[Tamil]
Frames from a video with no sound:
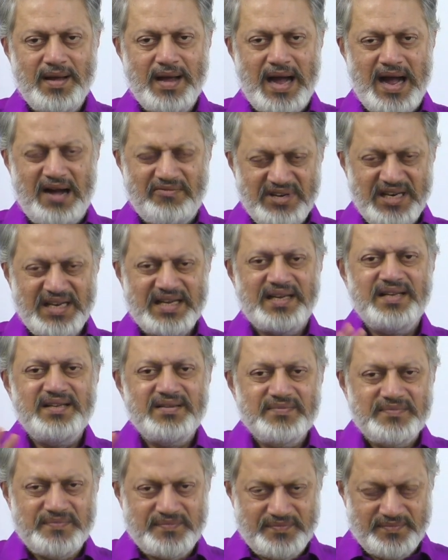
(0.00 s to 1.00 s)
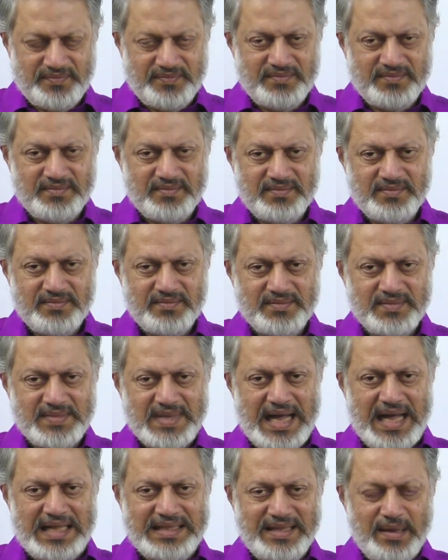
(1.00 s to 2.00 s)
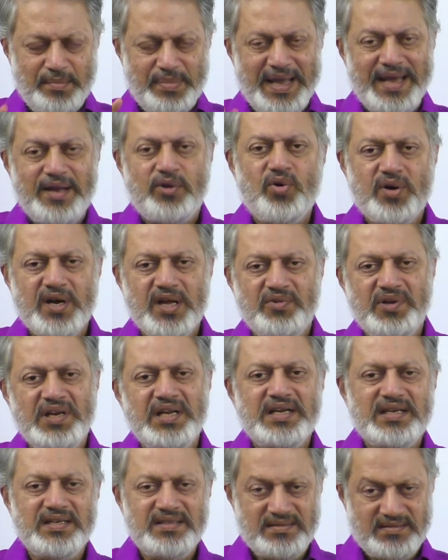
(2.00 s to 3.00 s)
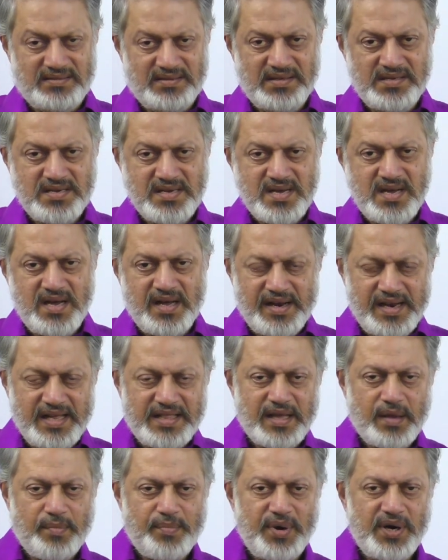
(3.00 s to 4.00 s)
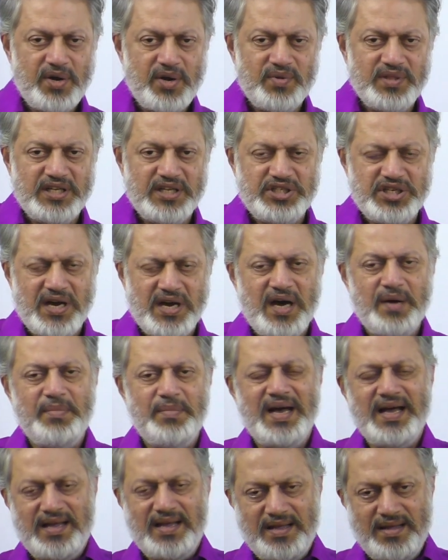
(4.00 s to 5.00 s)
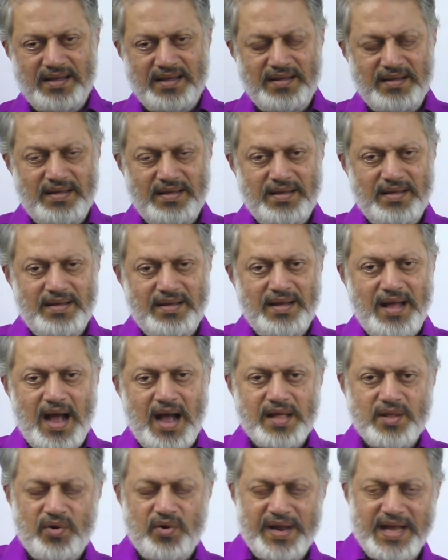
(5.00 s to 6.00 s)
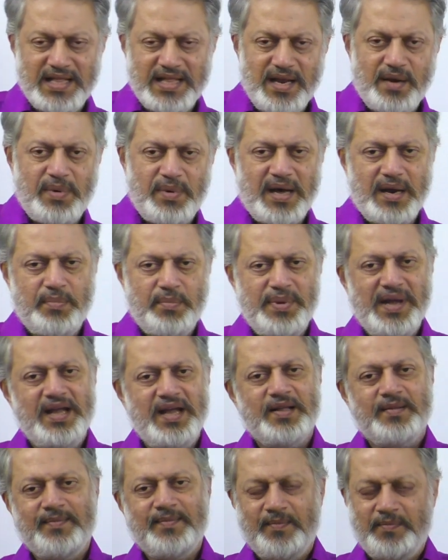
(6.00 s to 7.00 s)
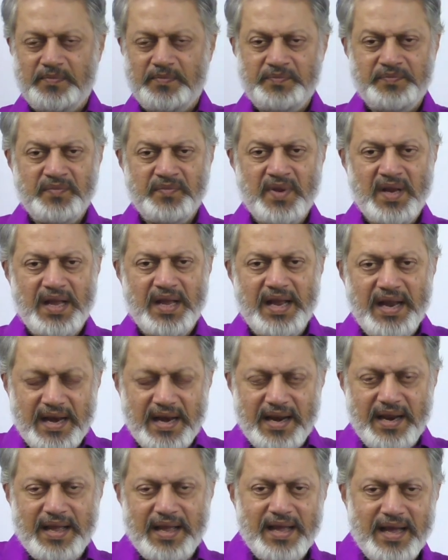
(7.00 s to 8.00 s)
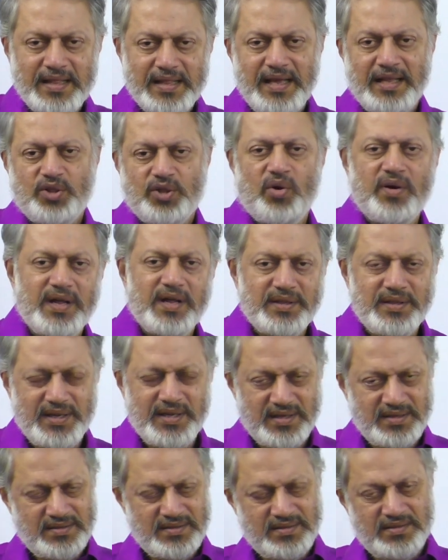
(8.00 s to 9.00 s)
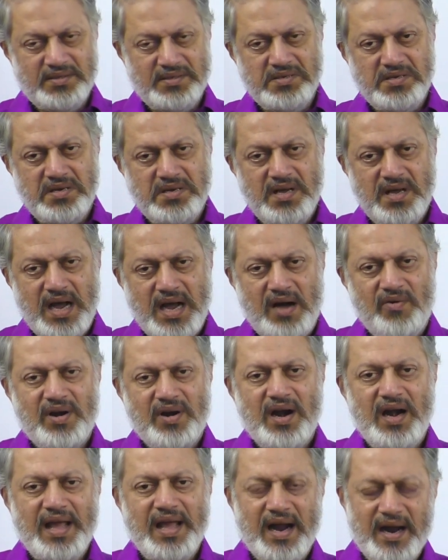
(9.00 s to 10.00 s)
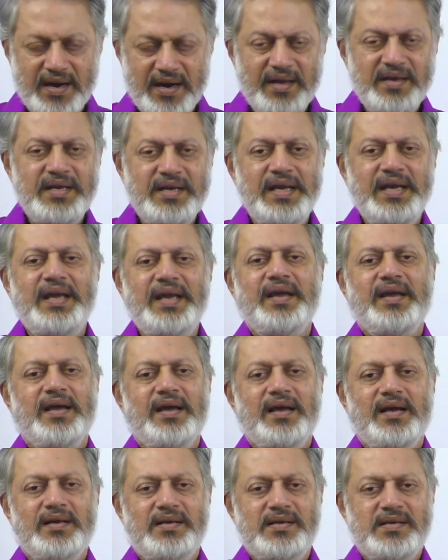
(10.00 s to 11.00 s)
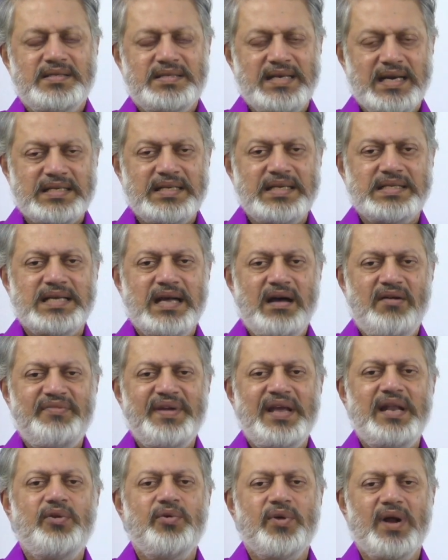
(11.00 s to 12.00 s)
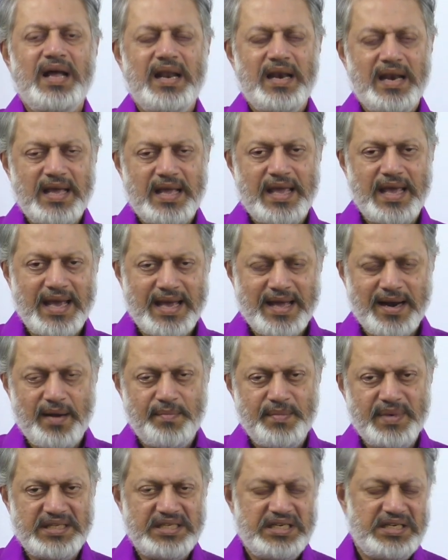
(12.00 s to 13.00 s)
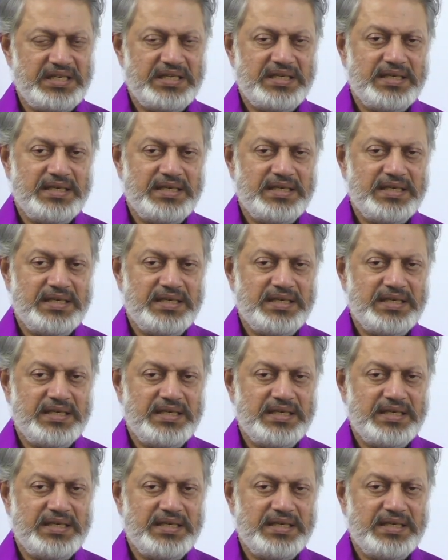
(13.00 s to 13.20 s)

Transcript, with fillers: அவனுக்கு அந்த பெயர் கொண்டவனுக்கு நேற்றுக்கு போயிட்டு வந்த ஜாப அதனுடைய எதிர்பார்ப்ப இன்றைக்கு அதை தொடர்ந்து அவர்களை அணுகி ஆஃப் ஃபெயில்யூரா எல்லாம் கேட்கிற மாதிரி